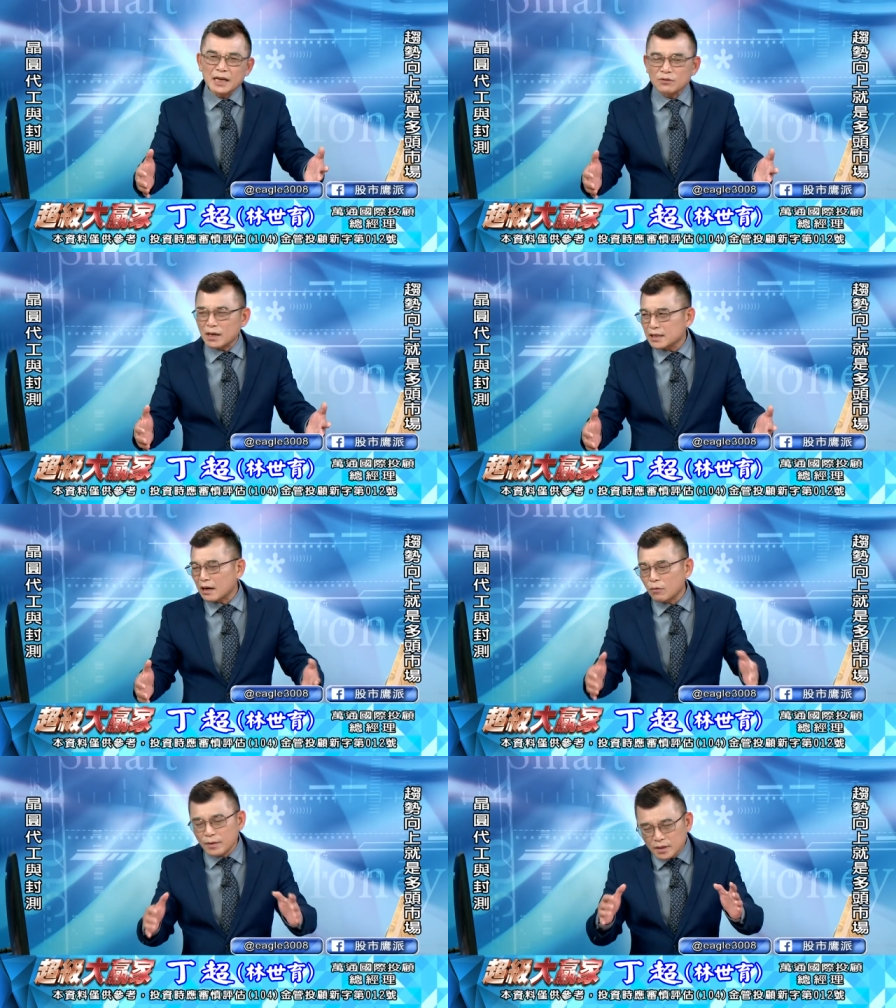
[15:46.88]
拿出来
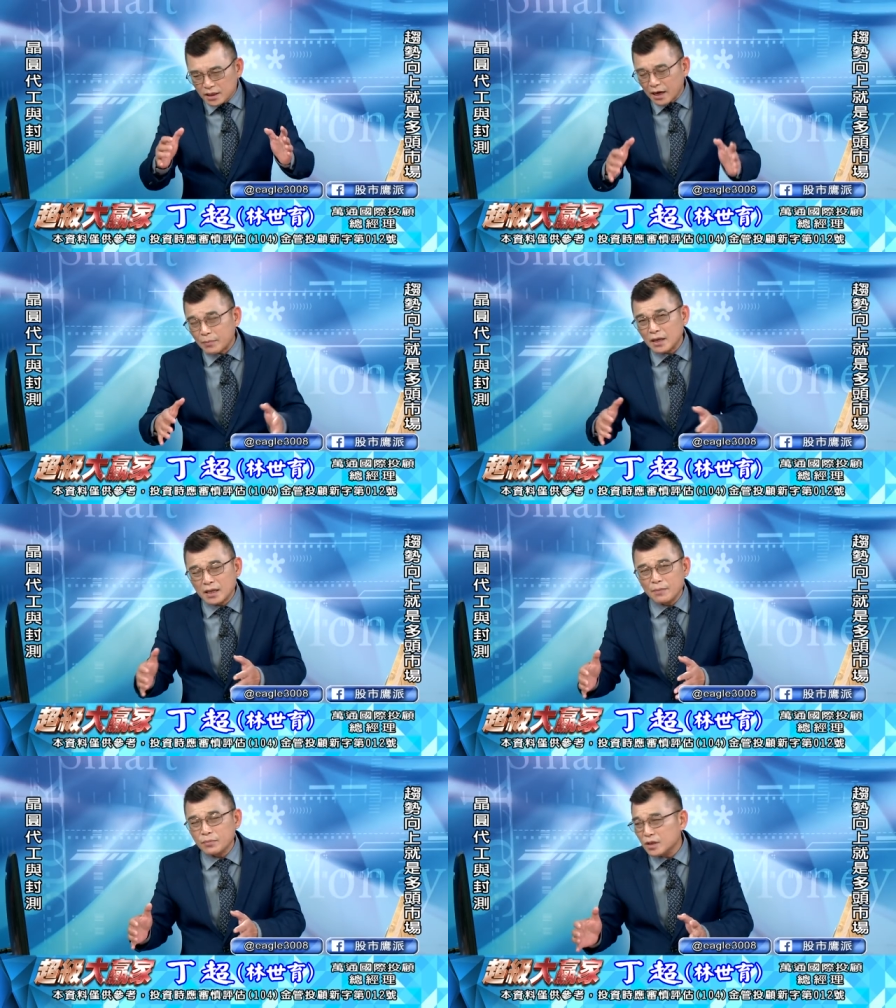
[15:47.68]
讲，我们是讲明
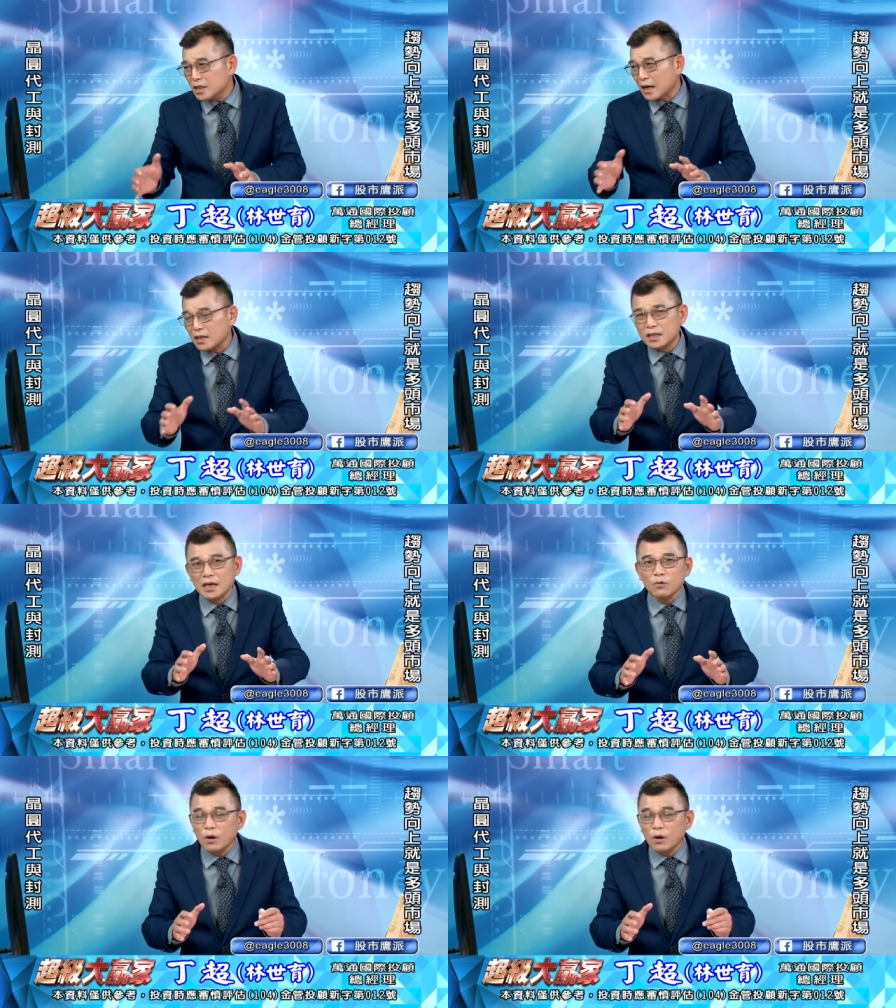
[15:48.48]
天，不是讲以前。